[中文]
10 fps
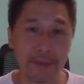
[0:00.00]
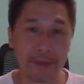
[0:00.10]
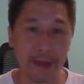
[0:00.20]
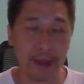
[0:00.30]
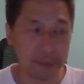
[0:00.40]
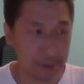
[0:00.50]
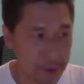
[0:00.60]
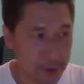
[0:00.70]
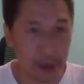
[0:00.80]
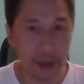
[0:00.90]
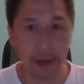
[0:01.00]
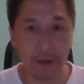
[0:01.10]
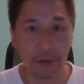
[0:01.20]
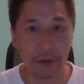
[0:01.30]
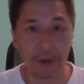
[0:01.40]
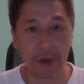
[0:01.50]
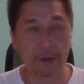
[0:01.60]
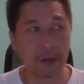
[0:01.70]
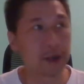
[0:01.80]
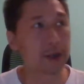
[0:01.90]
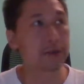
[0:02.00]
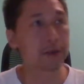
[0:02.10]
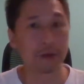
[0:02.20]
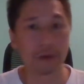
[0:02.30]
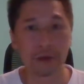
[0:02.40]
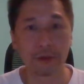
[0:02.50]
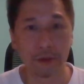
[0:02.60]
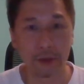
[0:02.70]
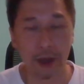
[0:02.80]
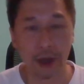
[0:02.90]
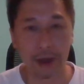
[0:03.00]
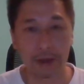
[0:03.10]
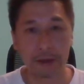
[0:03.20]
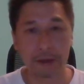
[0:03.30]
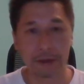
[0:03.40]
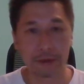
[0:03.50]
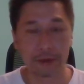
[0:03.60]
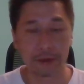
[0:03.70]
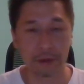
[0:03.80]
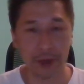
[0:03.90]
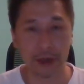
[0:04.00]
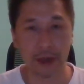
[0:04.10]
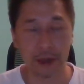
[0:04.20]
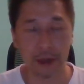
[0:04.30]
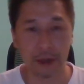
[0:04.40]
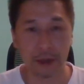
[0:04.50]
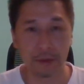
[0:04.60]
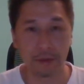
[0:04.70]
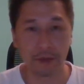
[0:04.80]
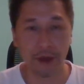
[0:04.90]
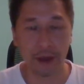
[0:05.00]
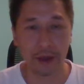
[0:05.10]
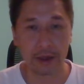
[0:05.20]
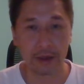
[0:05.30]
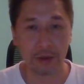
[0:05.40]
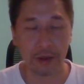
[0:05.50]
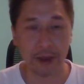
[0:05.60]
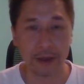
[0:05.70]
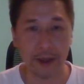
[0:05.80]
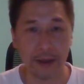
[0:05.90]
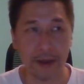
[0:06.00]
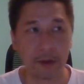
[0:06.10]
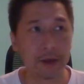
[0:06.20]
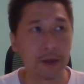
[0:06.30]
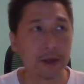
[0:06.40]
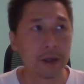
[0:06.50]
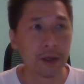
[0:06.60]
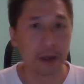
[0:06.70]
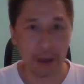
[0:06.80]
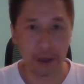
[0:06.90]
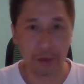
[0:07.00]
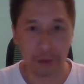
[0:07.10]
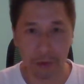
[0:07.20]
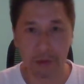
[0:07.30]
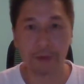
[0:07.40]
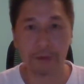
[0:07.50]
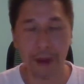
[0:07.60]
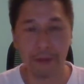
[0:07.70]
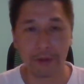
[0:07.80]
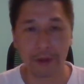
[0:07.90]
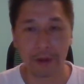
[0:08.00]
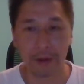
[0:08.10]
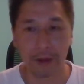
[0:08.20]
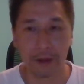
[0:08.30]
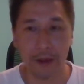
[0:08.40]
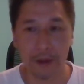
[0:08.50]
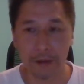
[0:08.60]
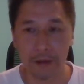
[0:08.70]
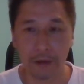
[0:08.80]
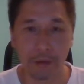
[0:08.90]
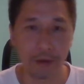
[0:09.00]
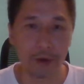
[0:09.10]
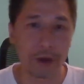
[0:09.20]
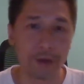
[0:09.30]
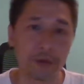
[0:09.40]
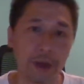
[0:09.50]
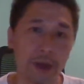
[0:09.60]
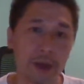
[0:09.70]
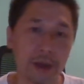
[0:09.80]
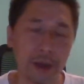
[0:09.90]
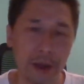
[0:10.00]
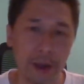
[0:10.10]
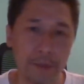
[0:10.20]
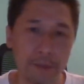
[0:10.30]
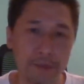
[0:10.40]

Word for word: 那这个我认为就呃就大家可以不妨可以做一个参考，呃，速度是慢，而因此我认为啊，